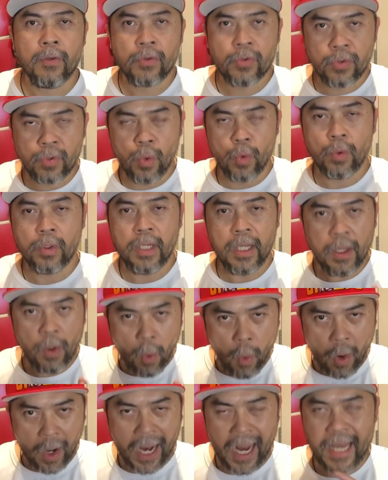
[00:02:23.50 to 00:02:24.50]
ศุกร์ที่ห
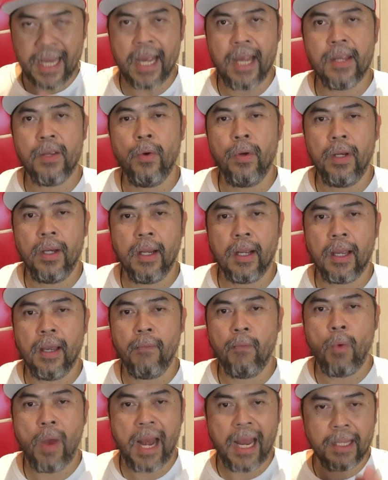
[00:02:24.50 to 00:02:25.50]
กกันยายนนะครับ
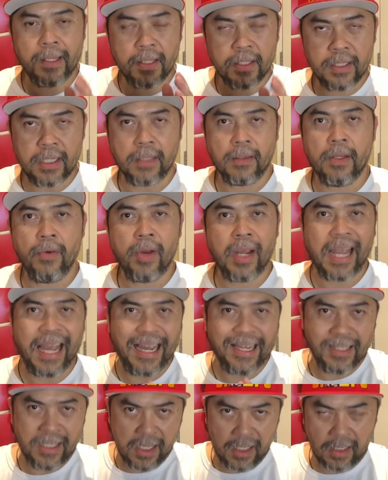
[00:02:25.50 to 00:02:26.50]
เวลาเจ็ดนาฬิกา
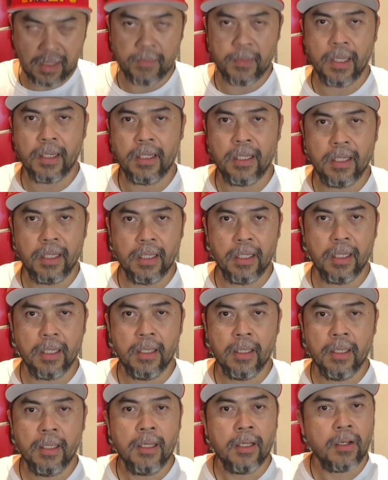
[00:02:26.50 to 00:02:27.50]
ยี่สิบนาที
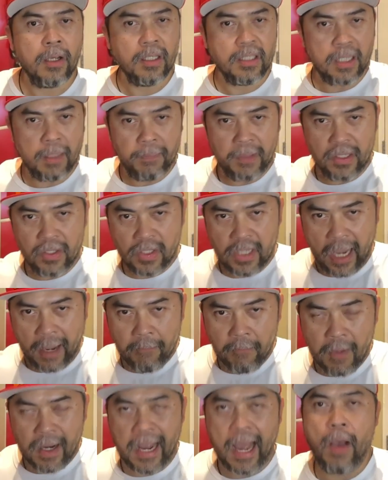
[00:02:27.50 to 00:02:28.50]
ก็จะเป็นแช
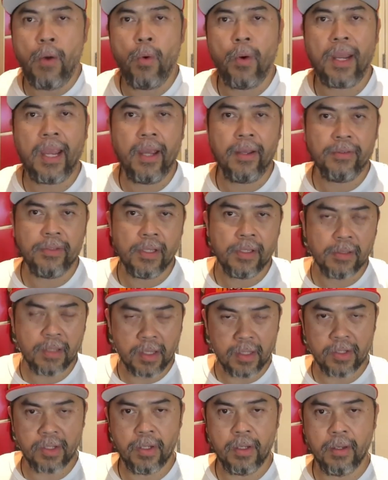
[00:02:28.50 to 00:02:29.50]
มป์เก่า Kansas
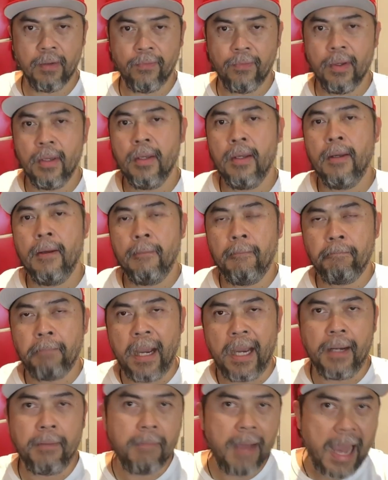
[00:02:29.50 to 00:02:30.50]
City Chiefs
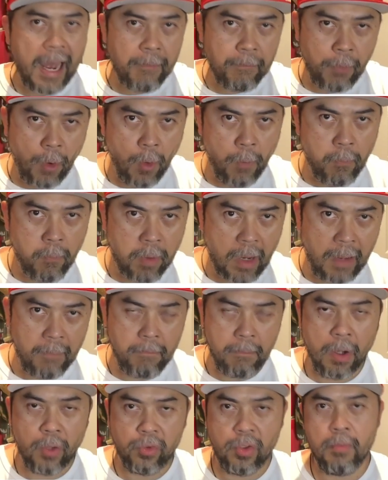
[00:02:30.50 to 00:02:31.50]
เปิดบ้านพบกับ
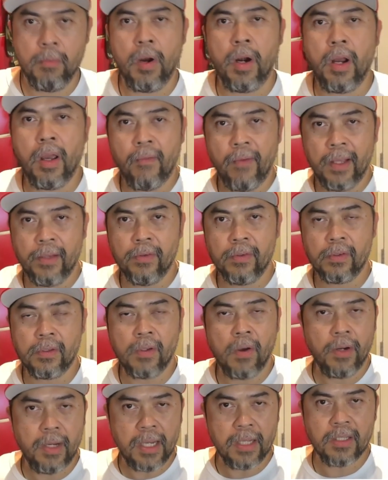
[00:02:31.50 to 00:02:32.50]
Baltimore Ravens
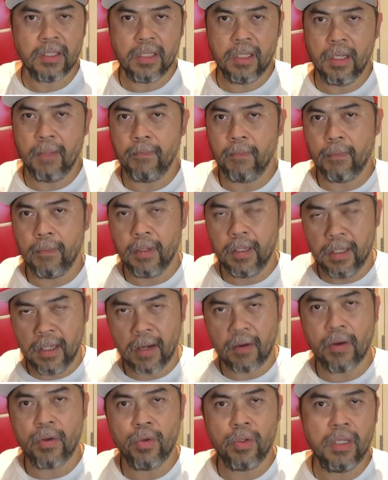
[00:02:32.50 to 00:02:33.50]
ตอนนี้ Chiefs เหนือ
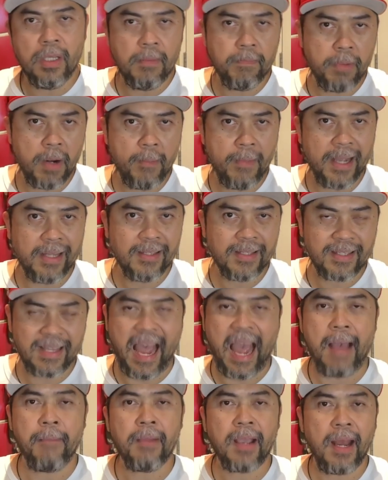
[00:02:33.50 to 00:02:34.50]
ก็อยู่ที่ประมาณ
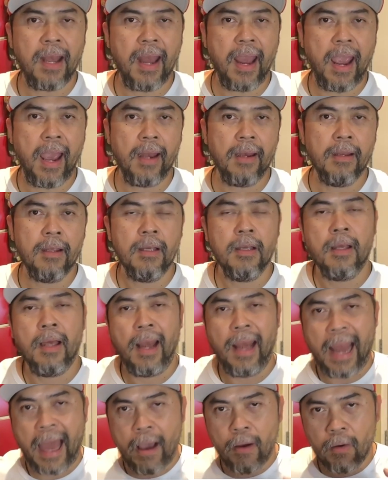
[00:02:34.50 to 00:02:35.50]
สามคะแนน
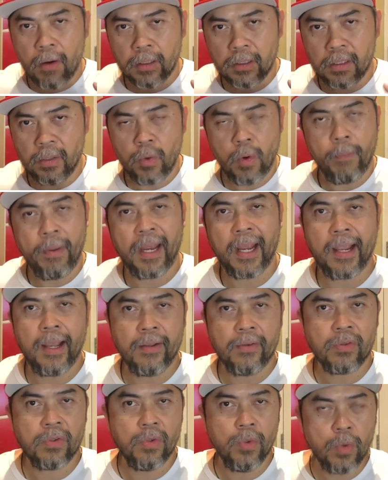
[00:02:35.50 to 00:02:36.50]
แล้วก็ถือว่าเป็นกา
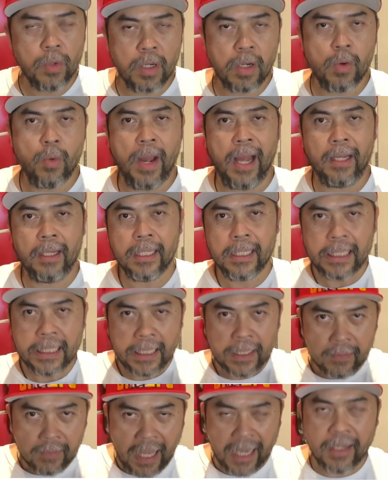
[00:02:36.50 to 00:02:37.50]
รสู้กันระหว่าง
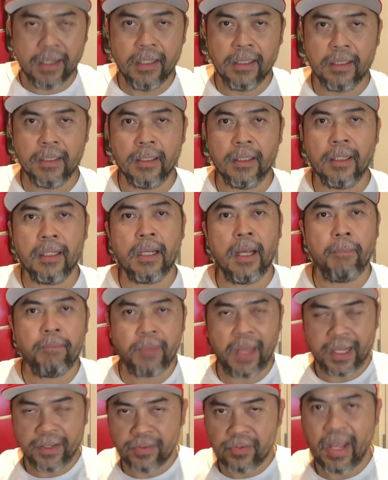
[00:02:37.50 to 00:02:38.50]
เต็งหนึ่งกับ
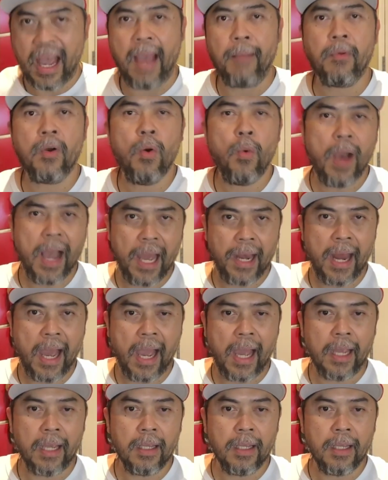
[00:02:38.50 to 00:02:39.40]
เต็งสามก็ว่าได้